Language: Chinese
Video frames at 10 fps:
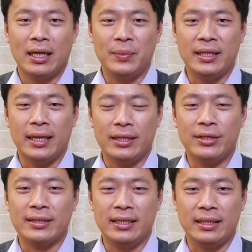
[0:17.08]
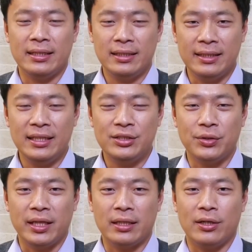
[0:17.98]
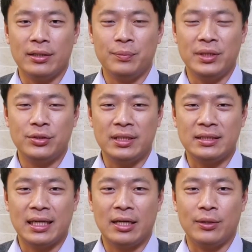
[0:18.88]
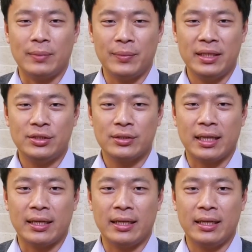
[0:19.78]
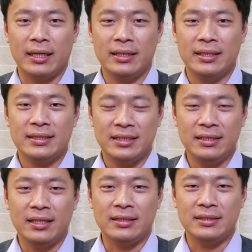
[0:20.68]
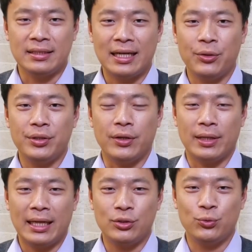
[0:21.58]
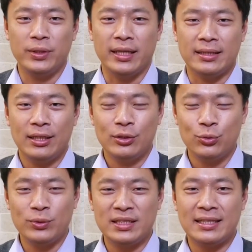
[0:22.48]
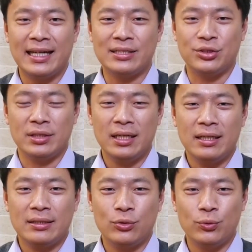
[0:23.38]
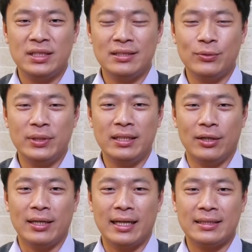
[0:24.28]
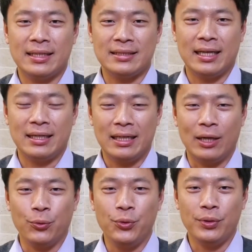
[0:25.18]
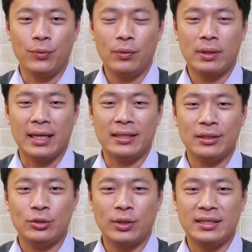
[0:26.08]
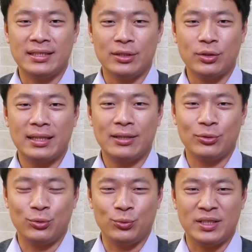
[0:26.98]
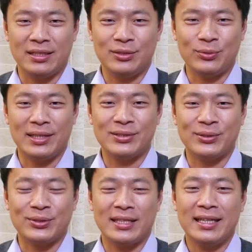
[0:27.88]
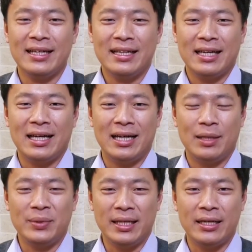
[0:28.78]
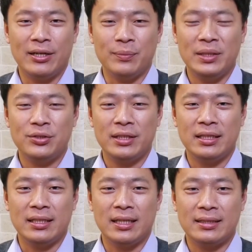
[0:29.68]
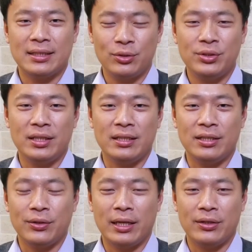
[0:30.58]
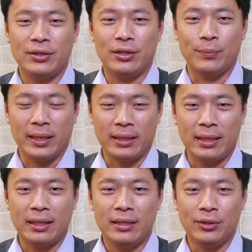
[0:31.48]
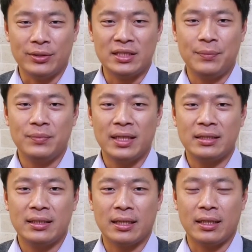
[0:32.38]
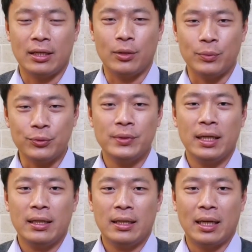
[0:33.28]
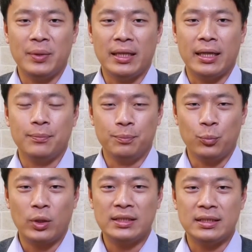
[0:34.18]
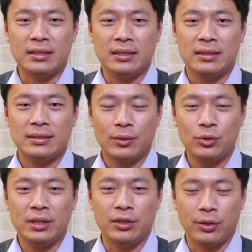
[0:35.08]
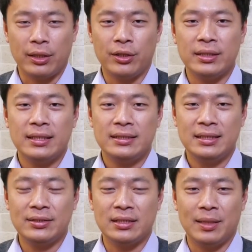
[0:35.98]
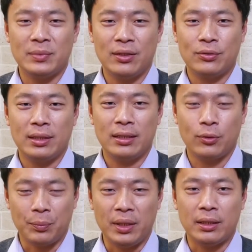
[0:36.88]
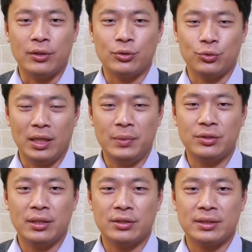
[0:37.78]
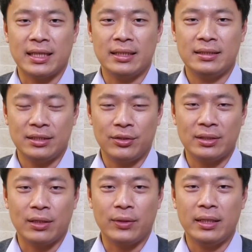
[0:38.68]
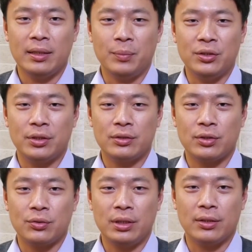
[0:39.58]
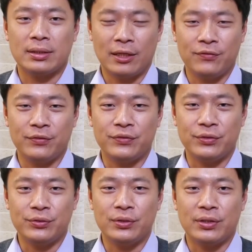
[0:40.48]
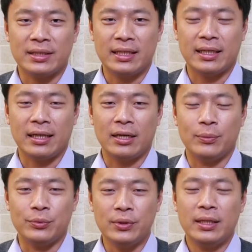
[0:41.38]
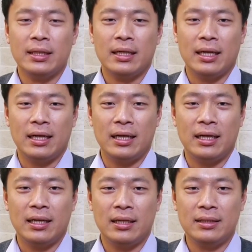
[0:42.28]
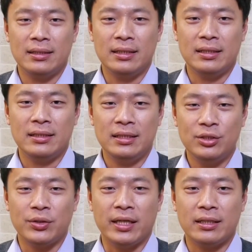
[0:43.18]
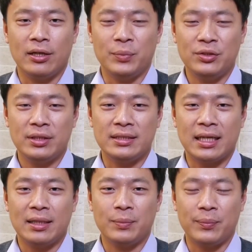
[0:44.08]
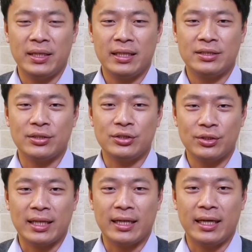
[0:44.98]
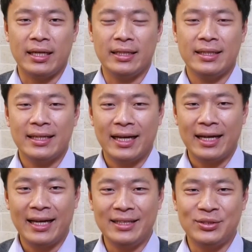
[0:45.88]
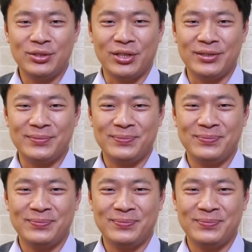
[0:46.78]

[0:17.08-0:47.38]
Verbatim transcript: 啊，未来吼，今年二零一九年吼，明轩伫遮吼嘛要祝大家安尼新年行大运吼，啊猪年诸事大吉，诸事如意吼，啊大家好运旺旺来，赚钱赚到数钱数到手酸。啊，未来吼，明轩伫咱草屯镇中寮乡吼，卖安尼用心来替大家来服务。啊，未来不管是超墩定中寮乡，只要是南投县的县民吼，需要民选的所在，一通电话，民选绝对吼到府服务吼，替大家服务。啊，二零一九年吼，民选的家，我们继续做大家尼，爱你久久。